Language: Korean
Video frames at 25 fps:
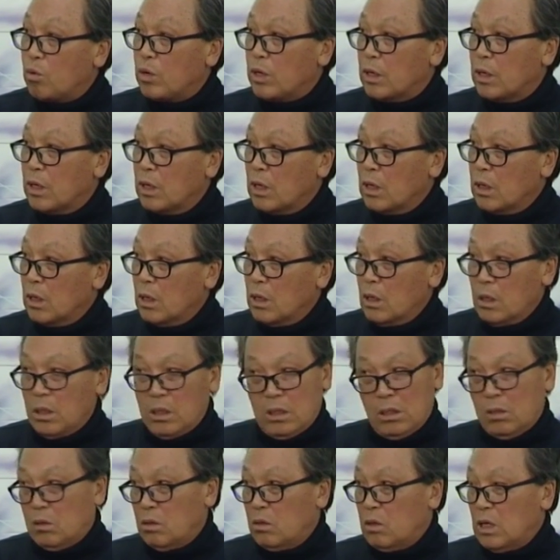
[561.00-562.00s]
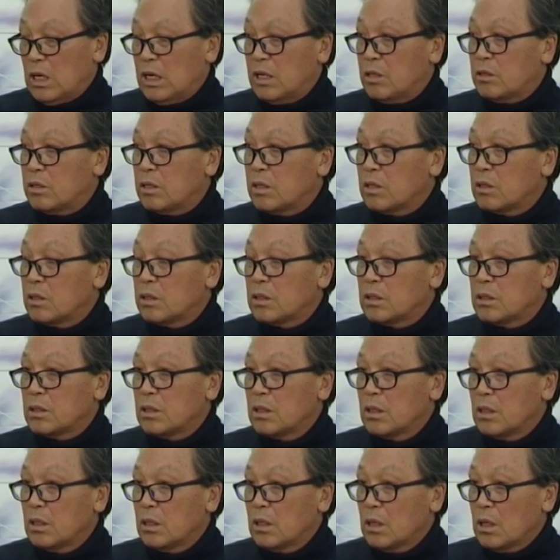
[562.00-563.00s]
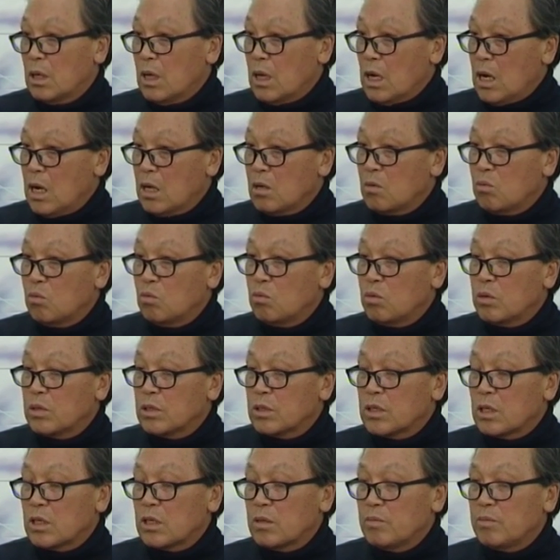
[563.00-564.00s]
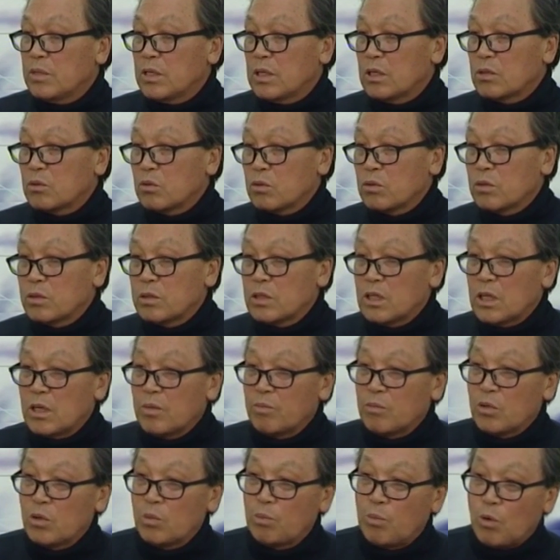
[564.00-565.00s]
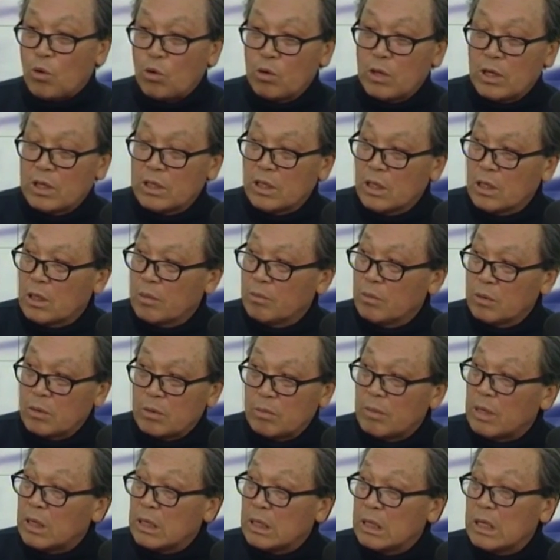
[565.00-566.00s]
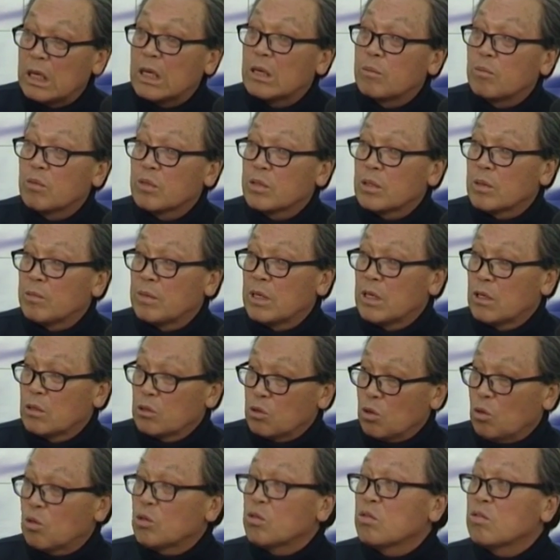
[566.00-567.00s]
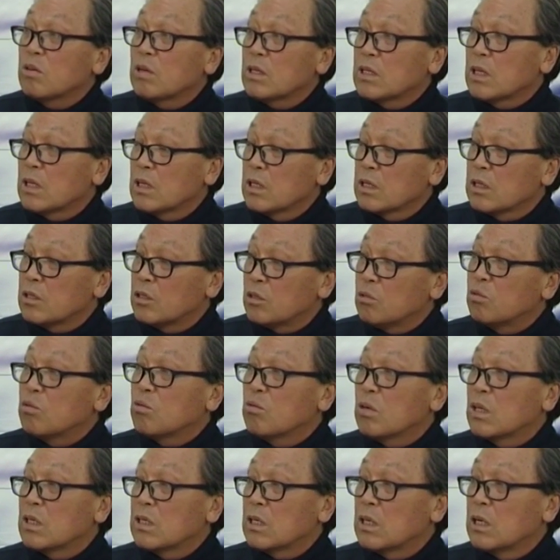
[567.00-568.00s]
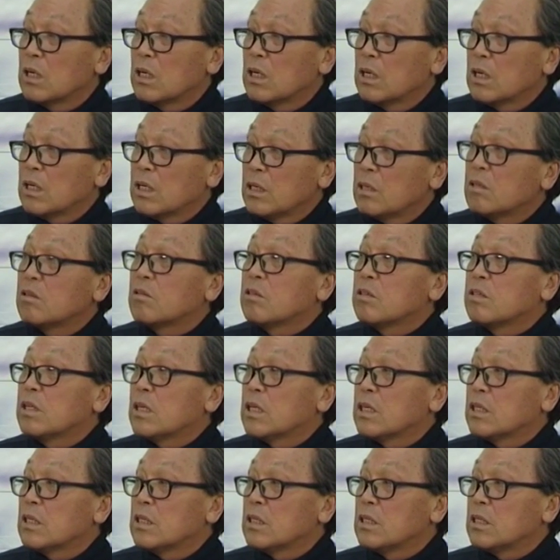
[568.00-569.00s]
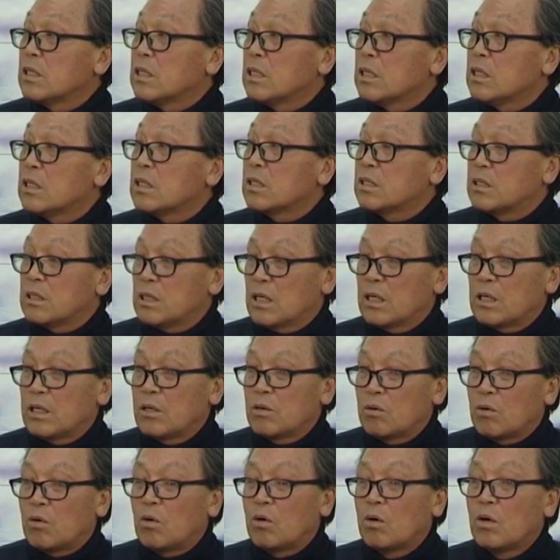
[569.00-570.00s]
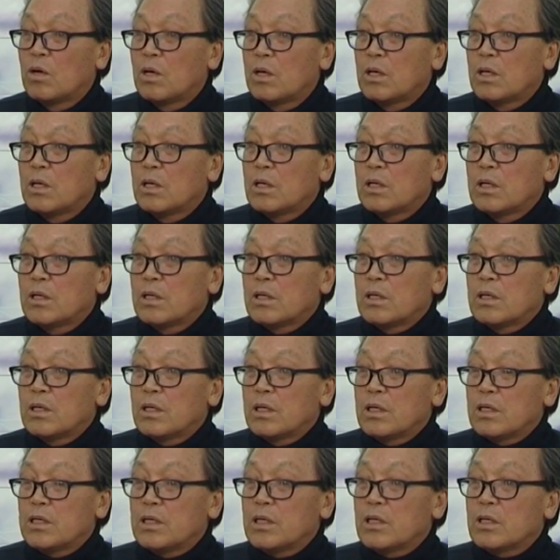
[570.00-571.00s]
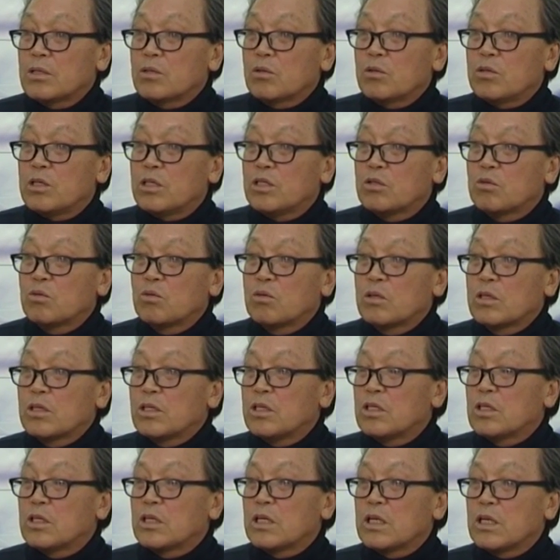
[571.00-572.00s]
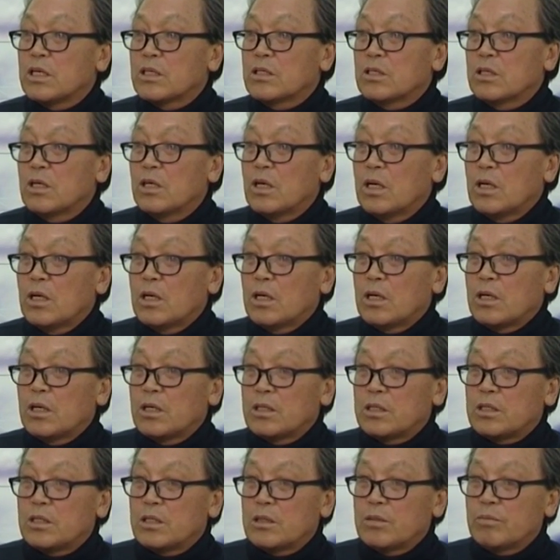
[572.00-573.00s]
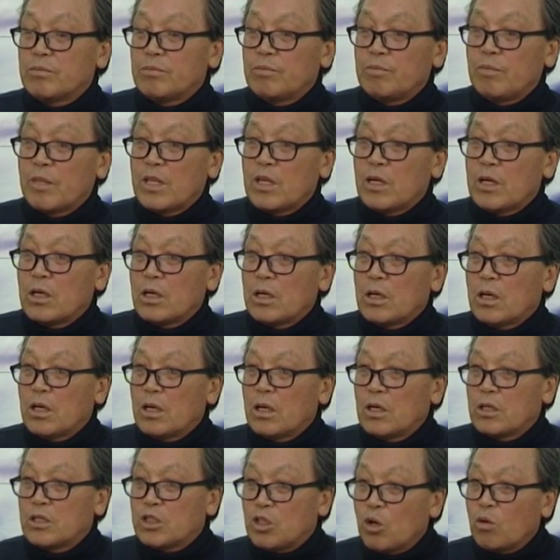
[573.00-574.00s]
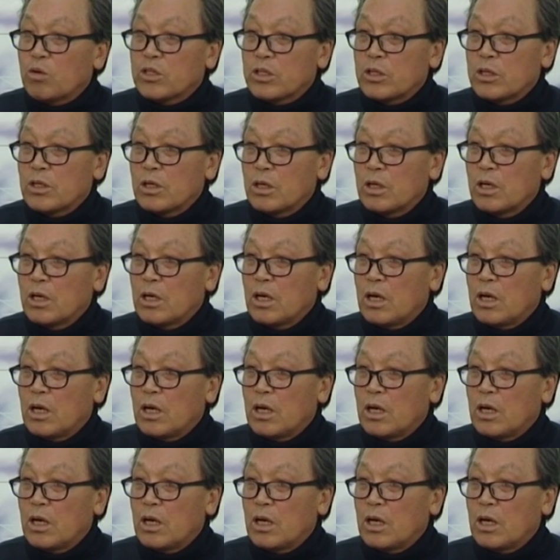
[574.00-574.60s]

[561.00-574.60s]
복의 이건 아이 되는 거지. 한국의 사람이나 조선 사람들 을 보게 하다 가면 그 말을 이해는 못한 소중하다, 음. 귀중하다 이렇게 돼야 되는데 이게 그 자리 있고 어, 이래 또 이중원의 영향에서 어, 지금 어, 쇼츠